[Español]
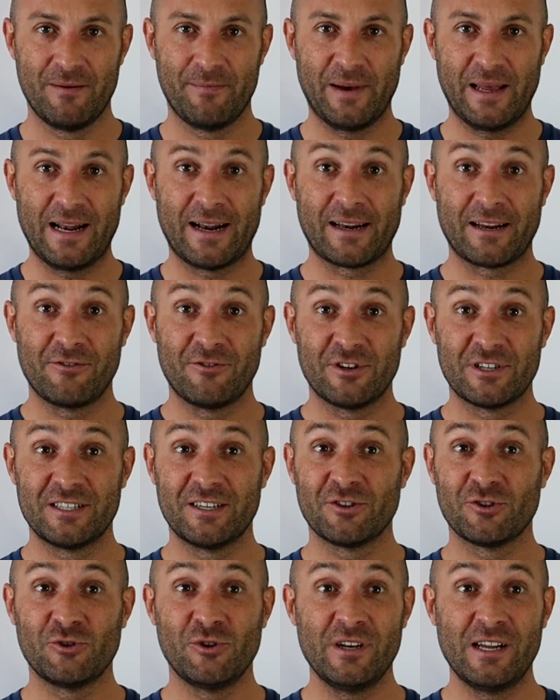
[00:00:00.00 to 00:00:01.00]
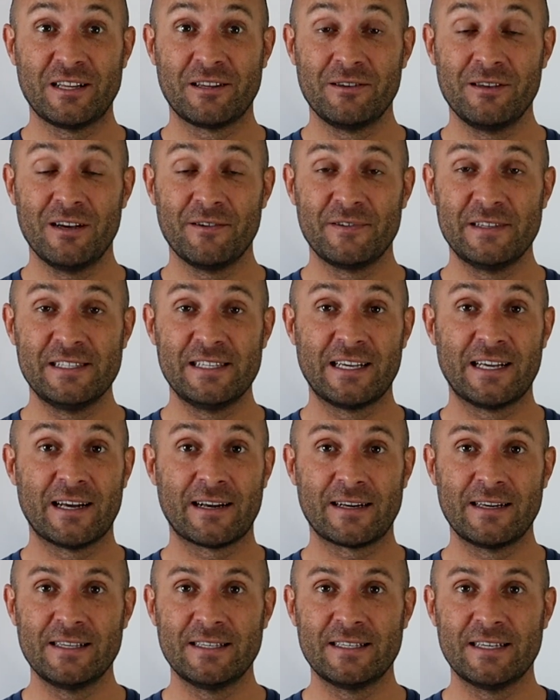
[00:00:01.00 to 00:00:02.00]
Para reconocer toda la actividad física
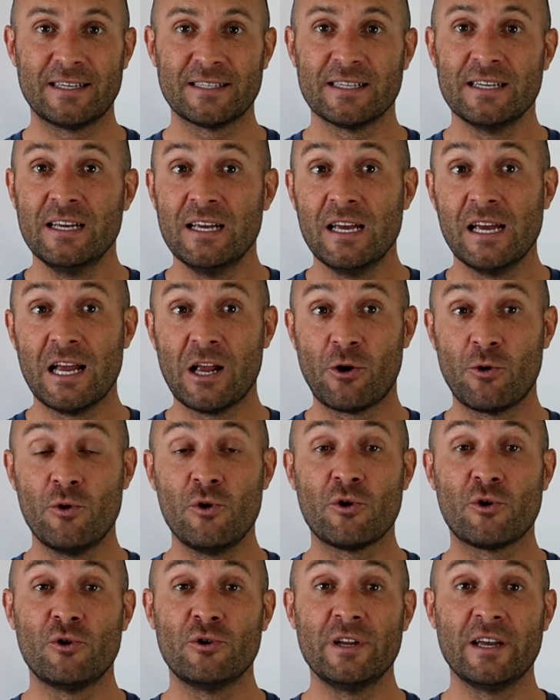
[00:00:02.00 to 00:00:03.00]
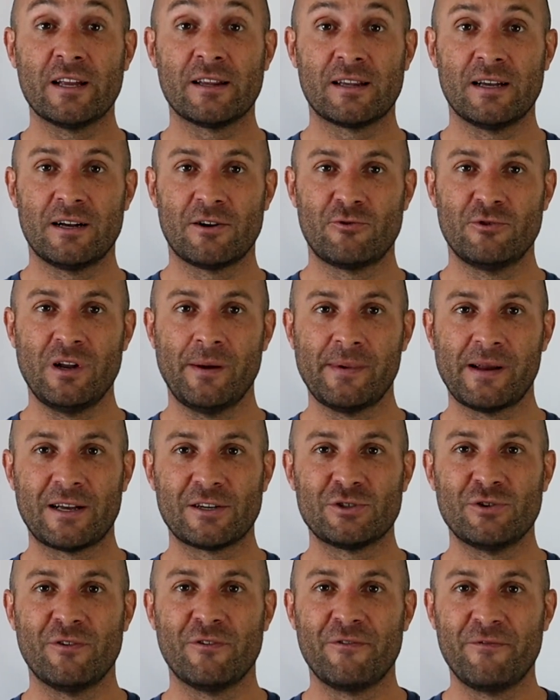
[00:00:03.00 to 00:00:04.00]
que realizas, el juego conecta con la
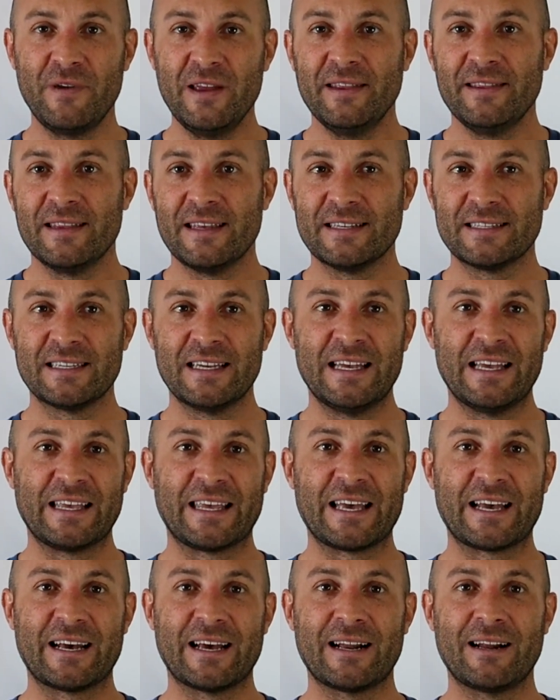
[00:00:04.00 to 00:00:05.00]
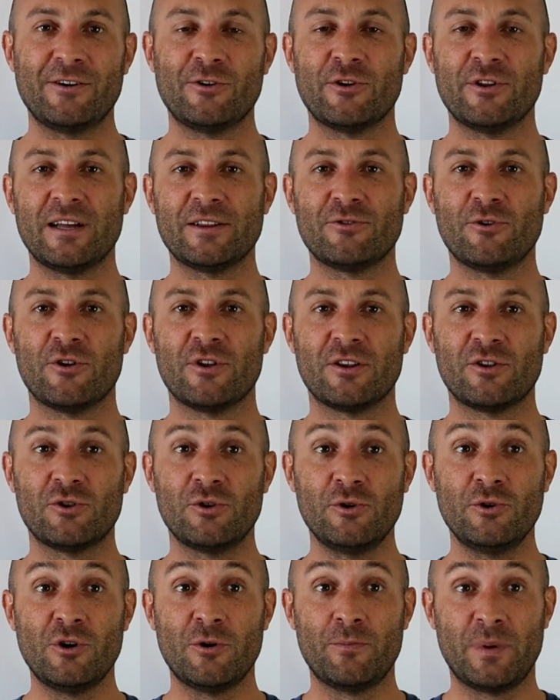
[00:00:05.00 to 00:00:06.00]
aplicación Fitness que carga los datos de
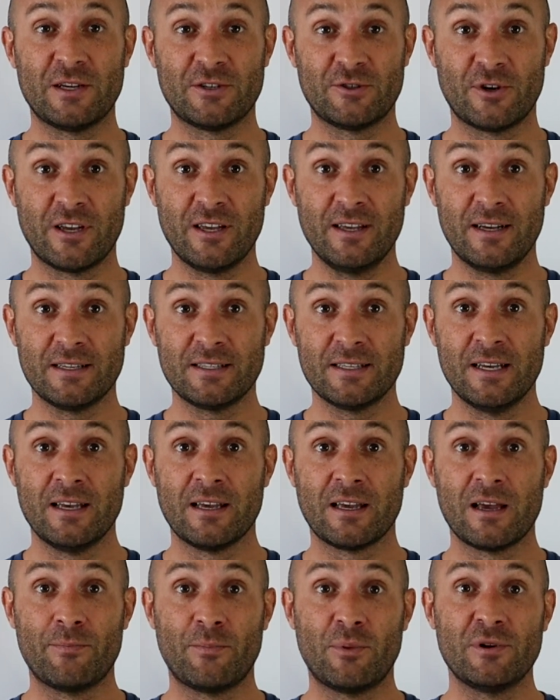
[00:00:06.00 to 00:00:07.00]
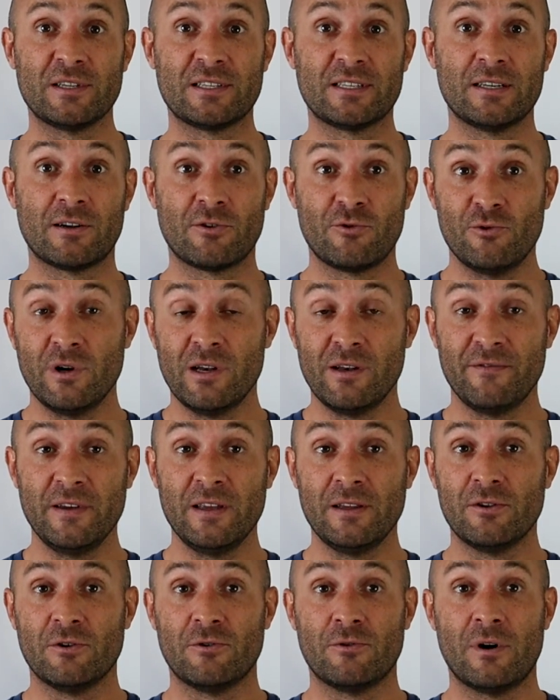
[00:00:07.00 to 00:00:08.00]
todos los pasos que das, que pueden ser Google
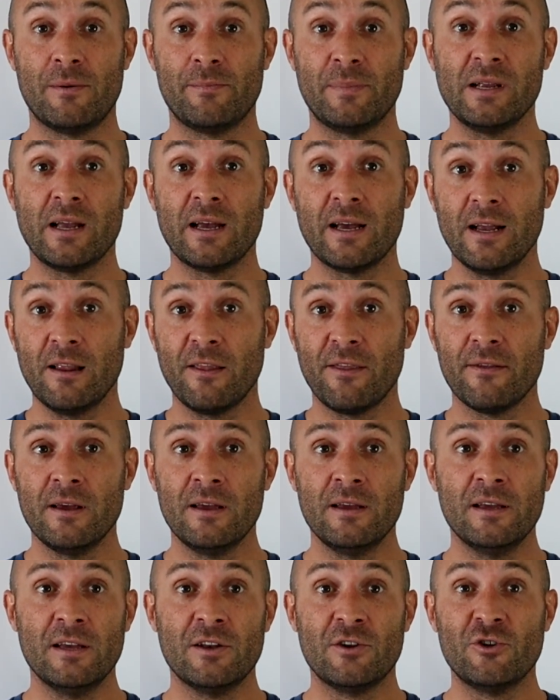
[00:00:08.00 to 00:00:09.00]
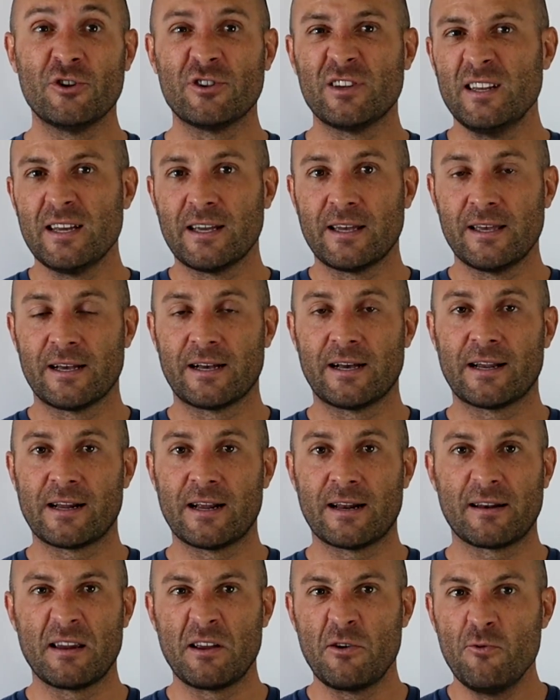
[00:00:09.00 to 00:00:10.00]
Fit o Apple Health. No tienes que
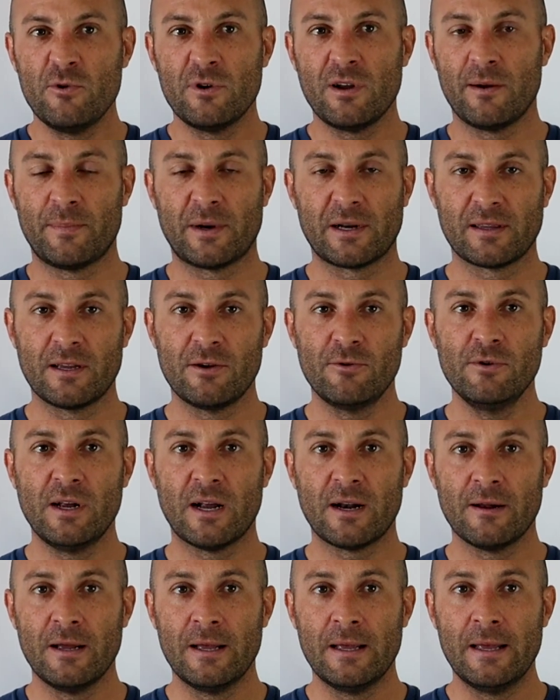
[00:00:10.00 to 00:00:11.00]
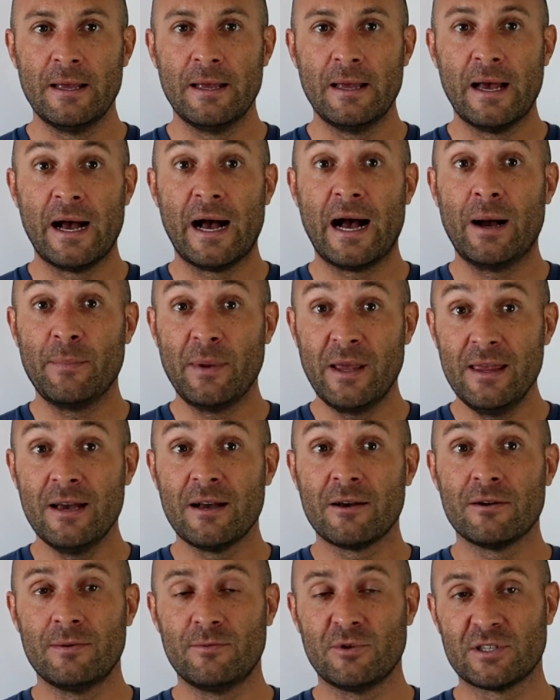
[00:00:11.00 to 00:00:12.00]
descargar ninguna particular. A
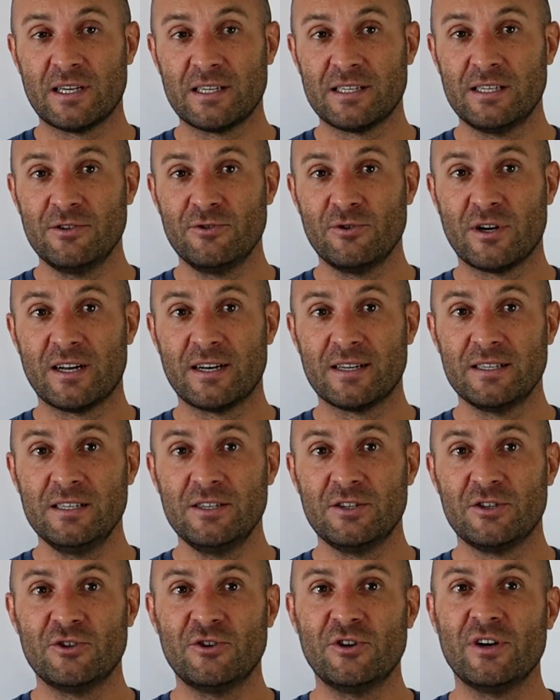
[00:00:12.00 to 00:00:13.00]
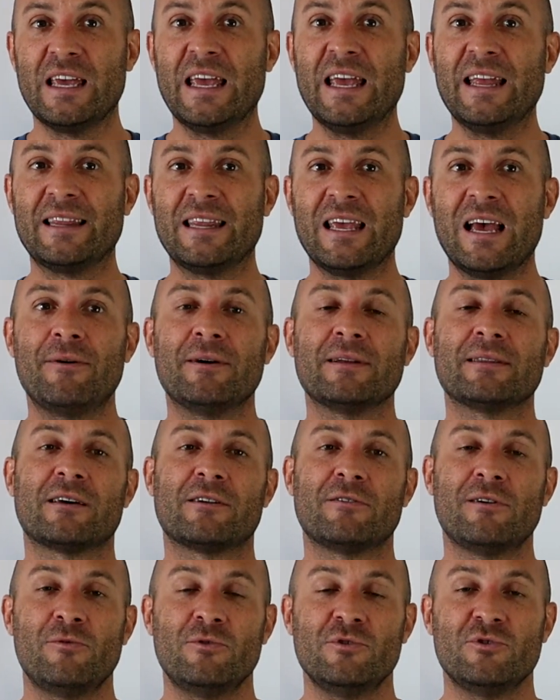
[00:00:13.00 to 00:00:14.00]
medida que vamos haciendo ejercicio, este
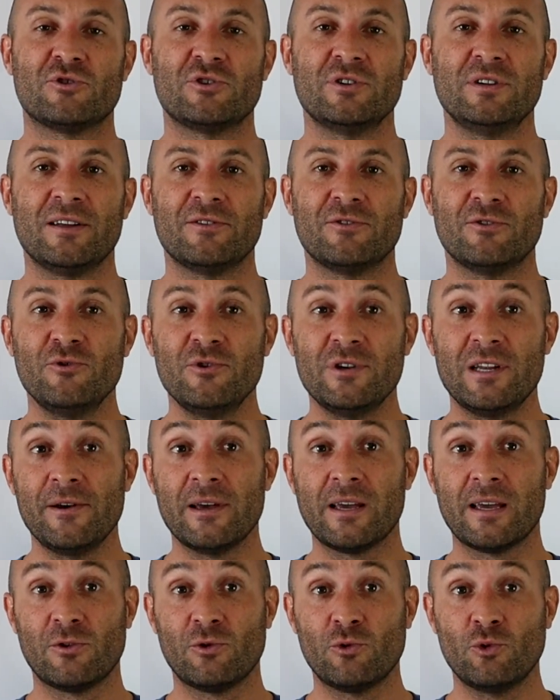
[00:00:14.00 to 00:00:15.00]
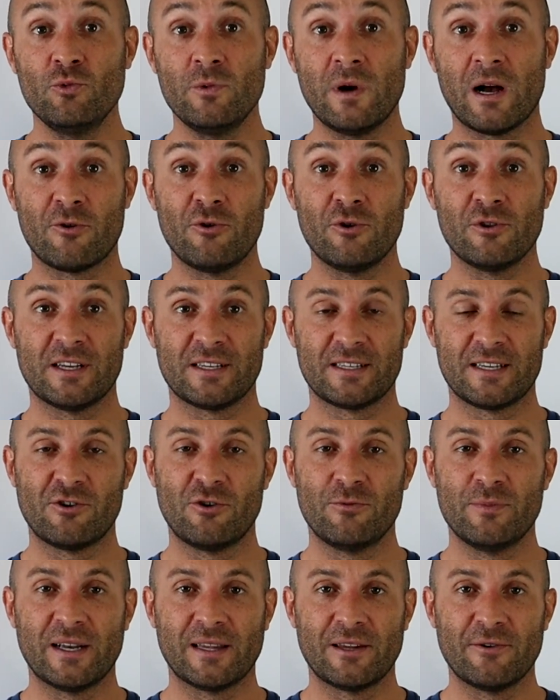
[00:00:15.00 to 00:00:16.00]
avatar va evolucionando y una vez que tu mascota se
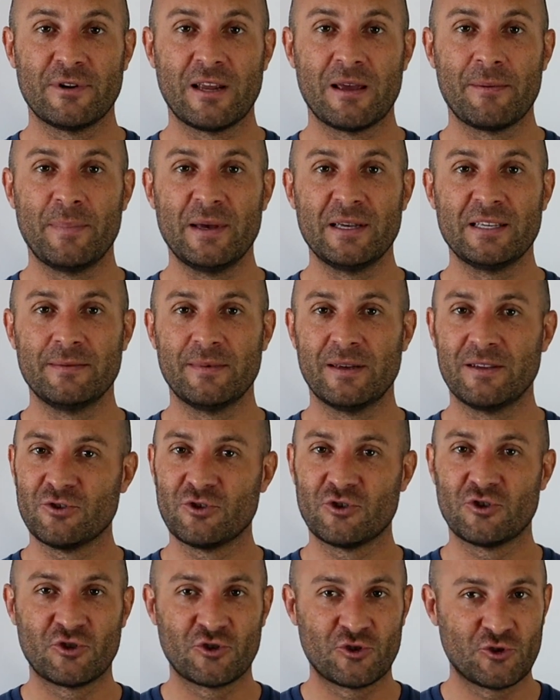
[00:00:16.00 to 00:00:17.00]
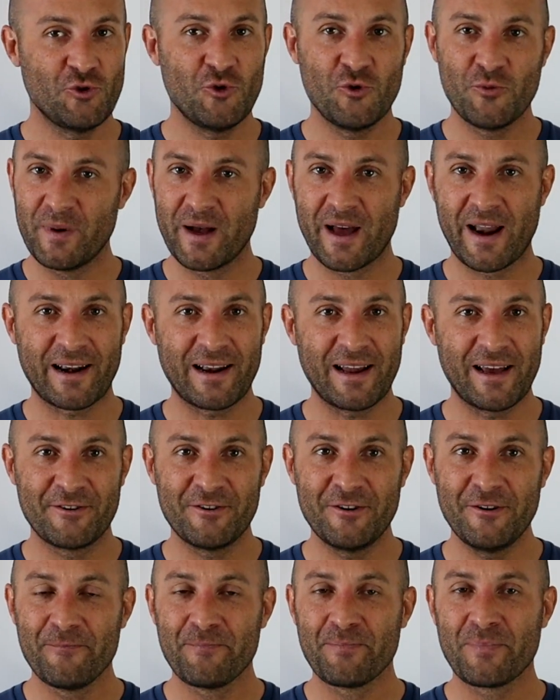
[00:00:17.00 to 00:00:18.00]
convierte en un espécimen súper
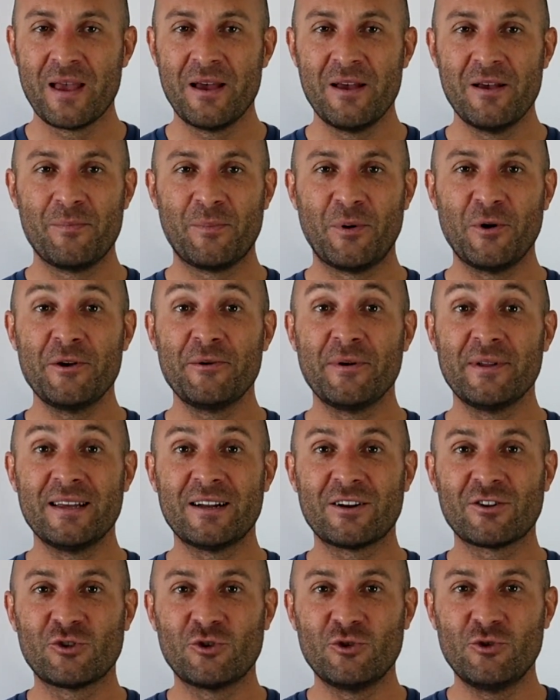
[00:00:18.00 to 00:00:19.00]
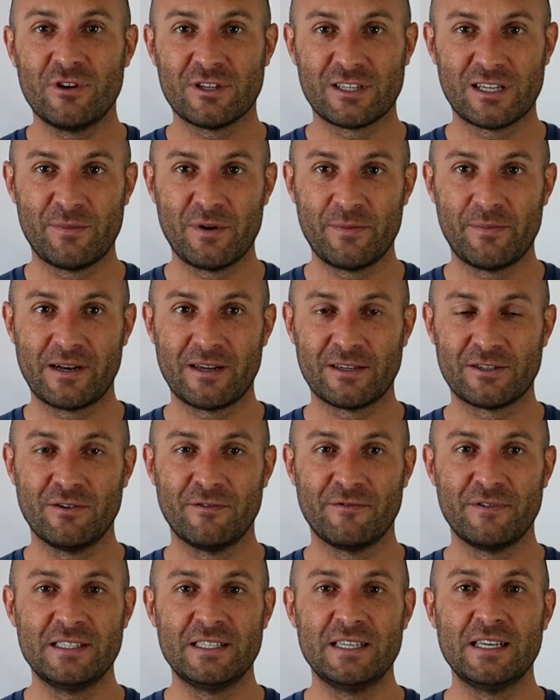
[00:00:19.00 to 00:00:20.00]
raro, podés vender toda esa
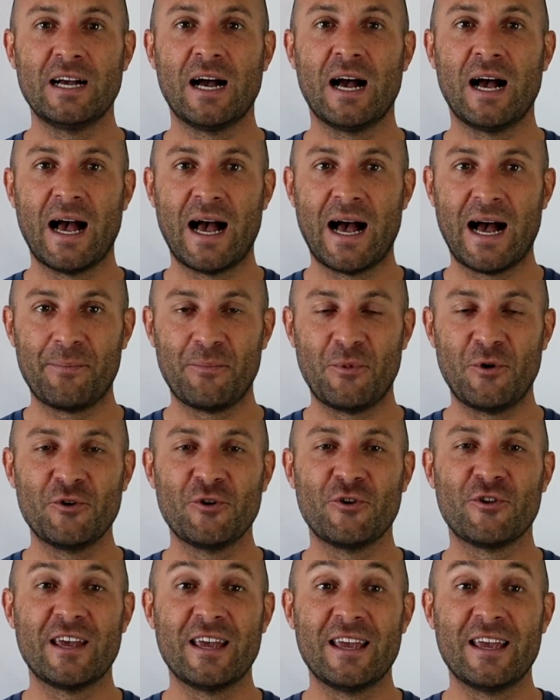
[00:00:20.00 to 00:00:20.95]
preparación física a modo